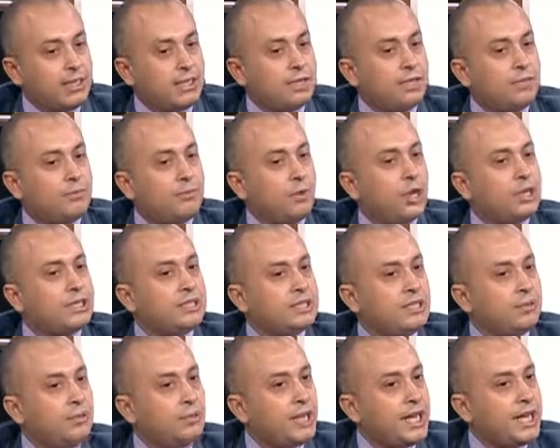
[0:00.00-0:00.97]
آه،
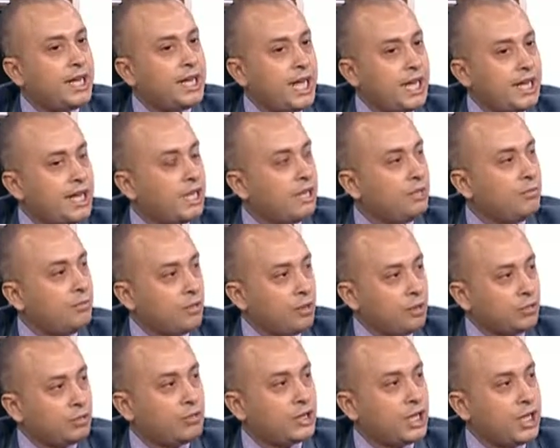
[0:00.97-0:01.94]
محدده بناء على
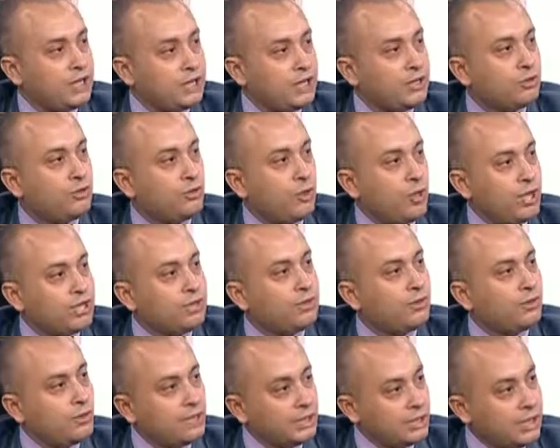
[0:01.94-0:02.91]
خبرات وشهادات
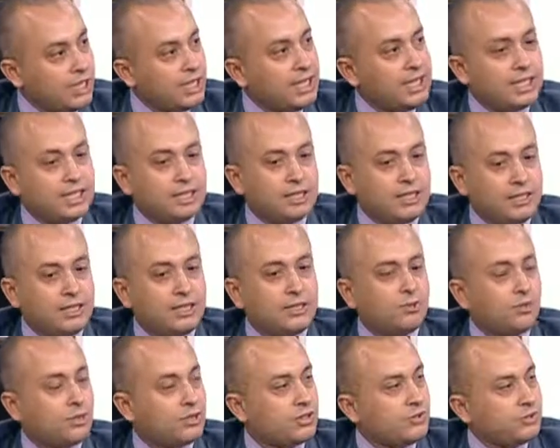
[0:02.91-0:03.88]
ومؤهلات الفرد
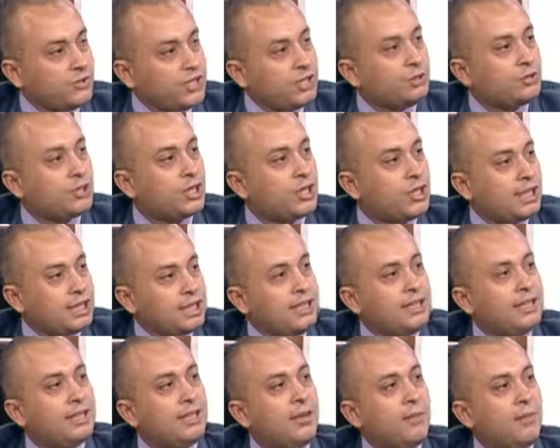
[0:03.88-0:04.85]
قدرتي توظفيه
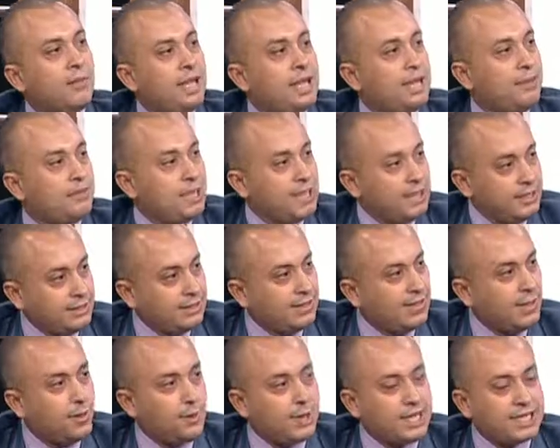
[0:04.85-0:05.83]
وتشغليه
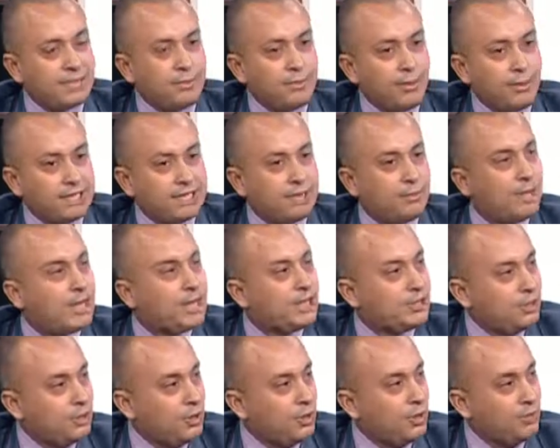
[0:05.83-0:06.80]
بامان واذا ما
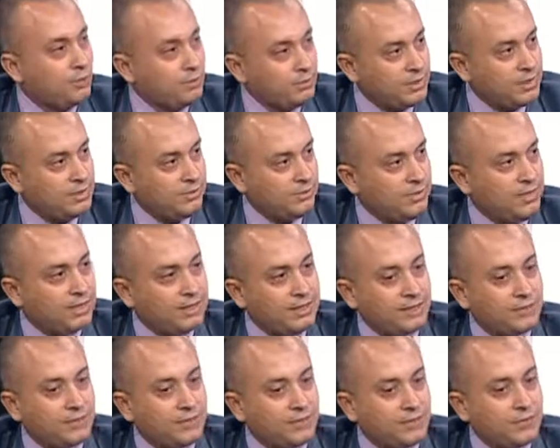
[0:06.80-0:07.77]
اجتمعتش العلوم دي في,
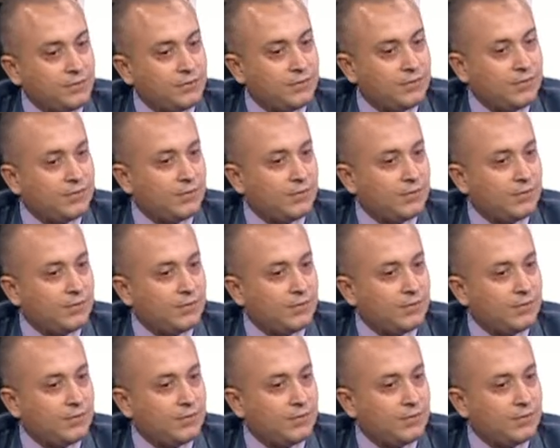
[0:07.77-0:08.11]
في,